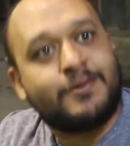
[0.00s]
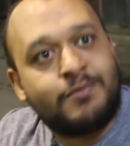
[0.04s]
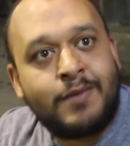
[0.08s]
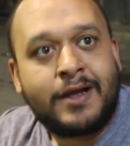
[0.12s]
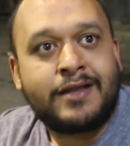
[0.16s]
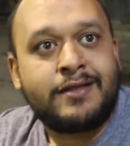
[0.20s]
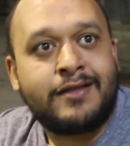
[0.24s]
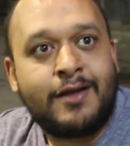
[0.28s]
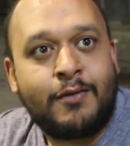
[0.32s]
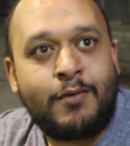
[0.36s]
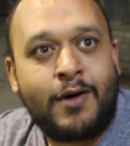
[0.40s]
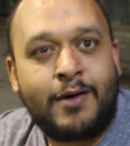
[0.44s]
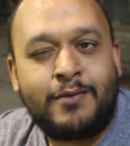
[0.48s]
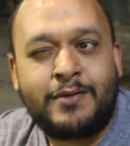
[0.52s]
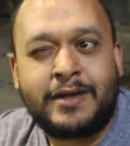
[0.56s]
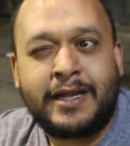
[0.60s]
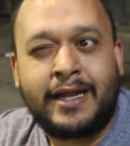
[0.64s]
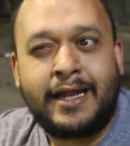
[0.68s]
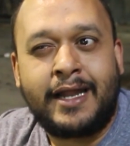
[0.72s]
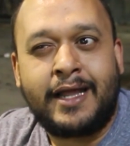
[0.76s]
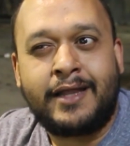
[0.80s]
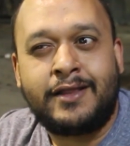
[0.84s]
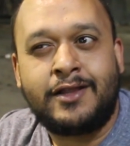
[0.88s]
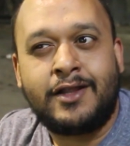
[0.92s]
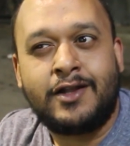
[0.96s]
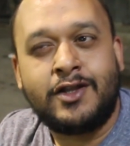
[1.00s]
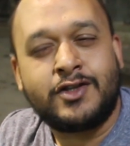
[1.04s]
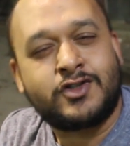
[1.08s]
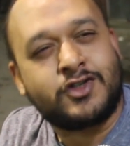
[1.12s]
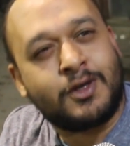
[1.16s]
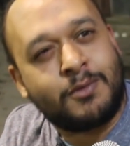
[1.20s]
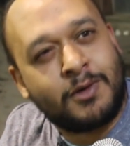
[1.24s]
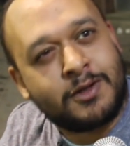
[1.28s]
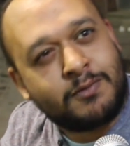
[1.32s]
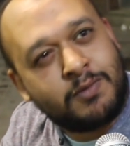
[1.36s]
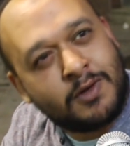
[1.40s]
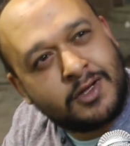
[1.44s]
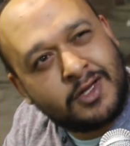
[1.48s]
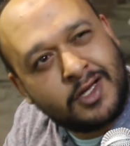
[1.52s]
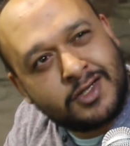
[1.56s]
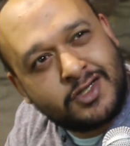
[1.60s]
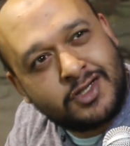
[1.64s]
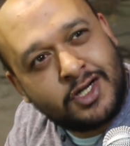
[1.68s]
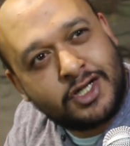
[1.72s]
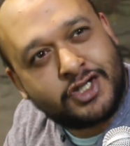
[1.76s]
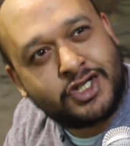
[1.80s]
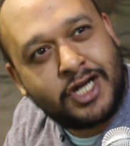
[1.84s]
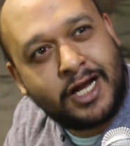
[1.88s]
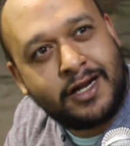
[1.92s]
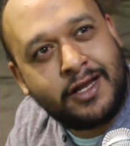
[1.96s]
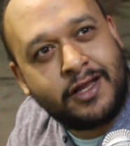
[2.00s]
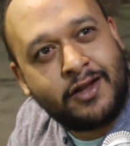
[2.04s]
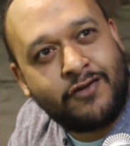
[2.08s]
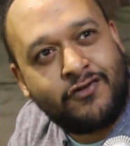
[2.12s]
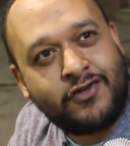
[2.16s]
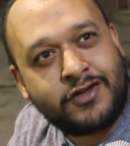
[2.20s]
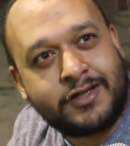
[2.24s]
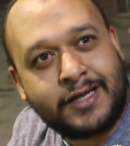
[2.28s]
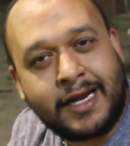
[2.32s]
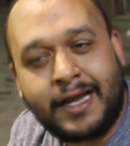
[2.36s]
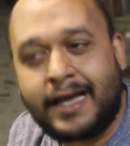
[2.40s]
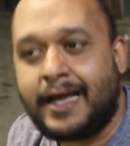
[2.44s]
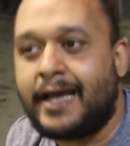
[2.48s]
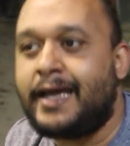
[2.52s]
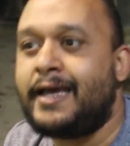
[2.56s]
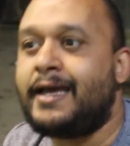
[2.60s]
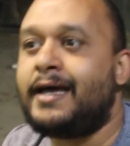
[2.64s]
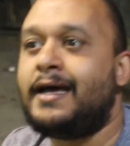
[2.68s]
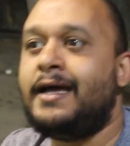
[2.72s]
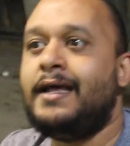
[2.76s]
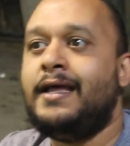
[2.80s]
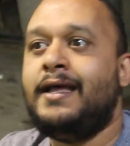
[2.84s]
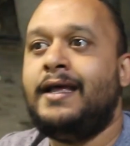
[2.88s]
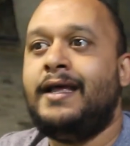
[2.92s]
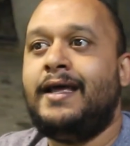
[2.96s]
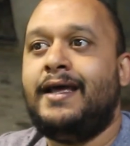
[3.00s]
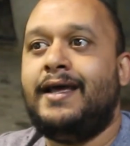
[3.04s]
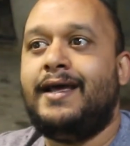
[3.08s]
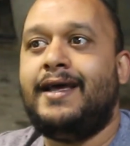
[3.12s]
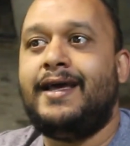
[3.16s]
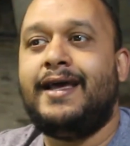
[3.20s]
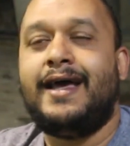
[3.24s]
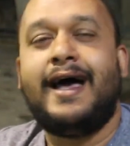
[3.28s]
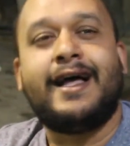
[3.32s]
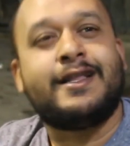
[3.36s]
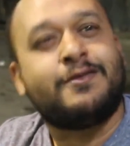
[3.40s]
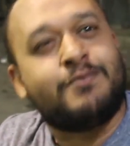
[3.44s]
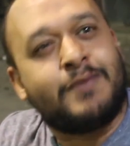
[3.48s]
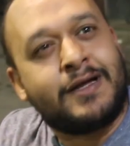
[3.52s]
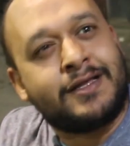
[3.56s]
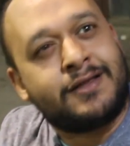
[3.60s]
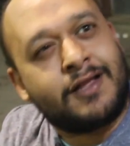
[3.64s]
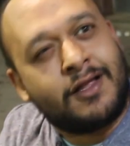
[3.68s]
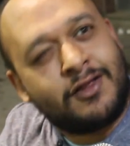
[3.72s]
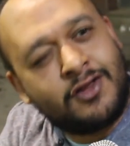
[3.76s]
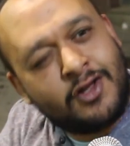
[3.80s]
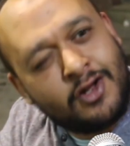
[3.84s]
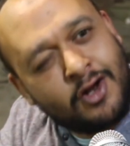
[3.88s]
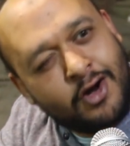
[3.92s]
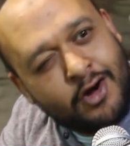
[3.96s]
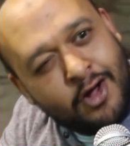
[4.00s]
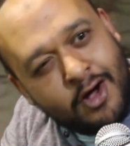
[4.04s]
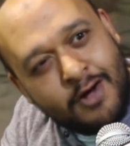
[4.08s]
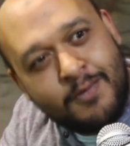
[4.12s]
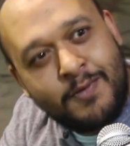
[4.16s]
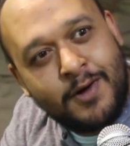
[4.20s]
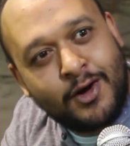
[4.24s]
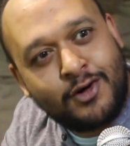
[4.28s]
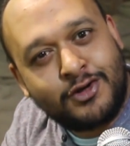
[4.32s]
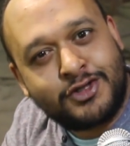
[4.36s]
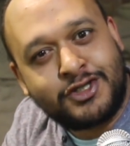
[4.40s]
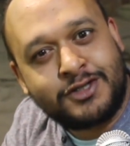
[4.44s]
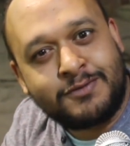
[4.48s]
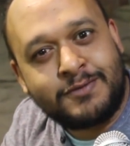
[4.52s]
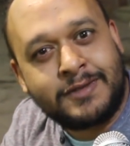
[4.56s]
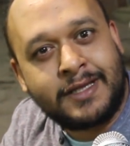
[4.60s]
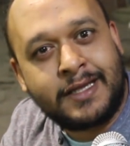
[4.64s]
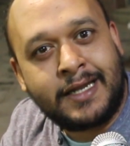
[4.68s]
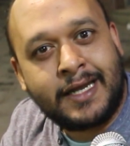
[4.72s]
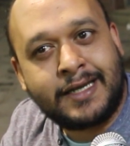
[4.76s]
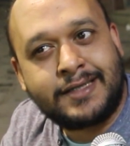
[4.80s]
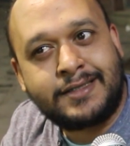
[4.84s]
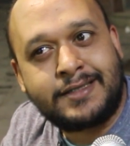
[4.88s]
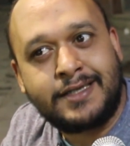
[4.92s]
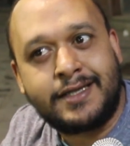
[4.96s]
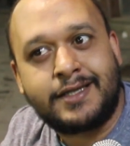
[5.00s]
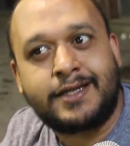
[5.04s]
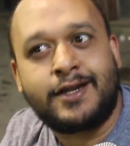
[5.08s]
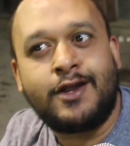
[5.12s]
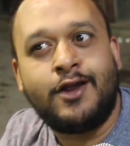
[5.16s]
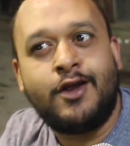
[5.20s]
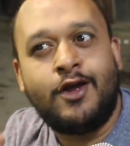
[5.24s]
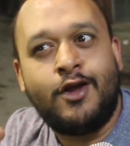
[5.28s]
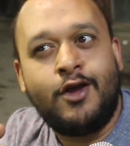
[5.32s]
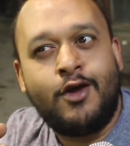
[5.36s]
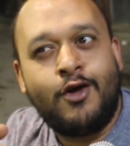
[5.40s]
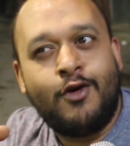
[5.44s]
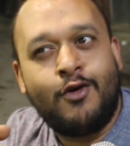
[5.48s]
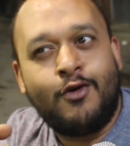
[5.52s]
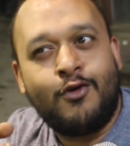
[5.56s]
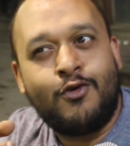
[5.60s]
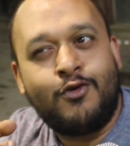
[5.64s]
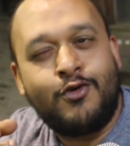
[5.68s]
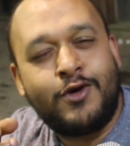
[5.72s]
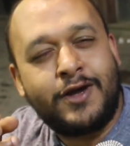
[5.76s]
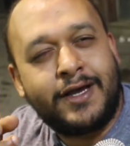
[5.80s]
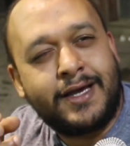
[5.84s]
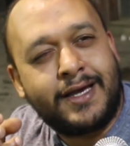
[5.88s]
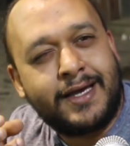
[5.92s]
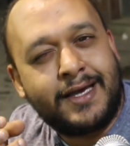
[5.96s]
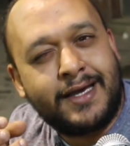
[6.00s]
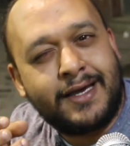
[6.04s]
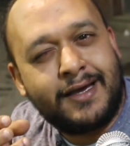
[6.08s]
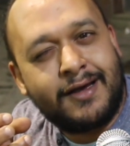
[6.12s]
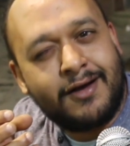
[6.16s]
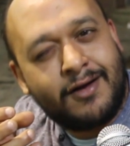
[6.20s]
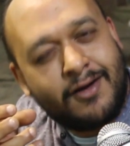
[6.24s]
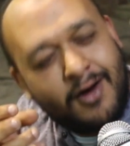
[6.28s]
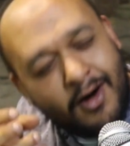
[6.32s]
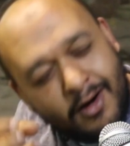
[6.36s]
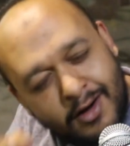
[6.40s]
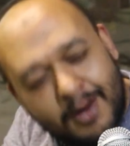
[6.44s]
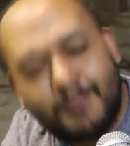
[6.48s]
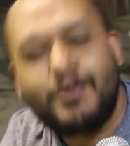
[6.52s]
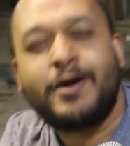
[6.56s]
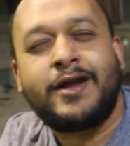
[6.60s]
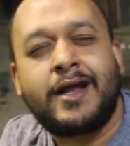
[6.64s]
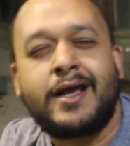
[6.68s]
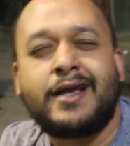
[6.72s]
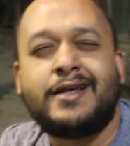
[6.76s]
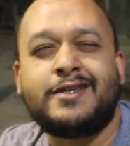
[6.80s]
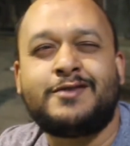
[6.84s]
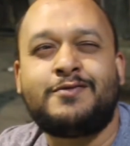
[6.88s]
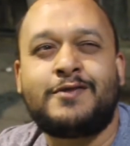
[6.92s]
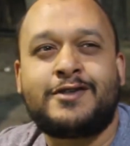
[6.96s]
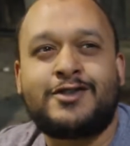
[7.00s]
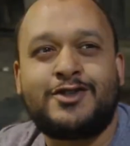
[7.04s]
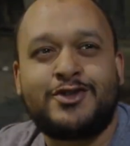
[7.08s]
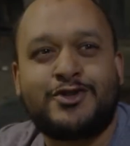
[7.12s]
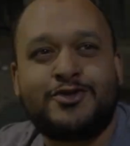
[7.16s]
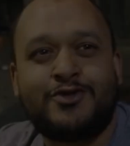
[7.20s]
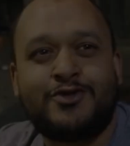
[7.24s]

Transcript: اتمنى بامر الله ان الاصابات ما تاثرش علينا الفتره الجايه آه، اتمنى ان الارهاق ما ياخدش مننا كتير وكهربا يركز بس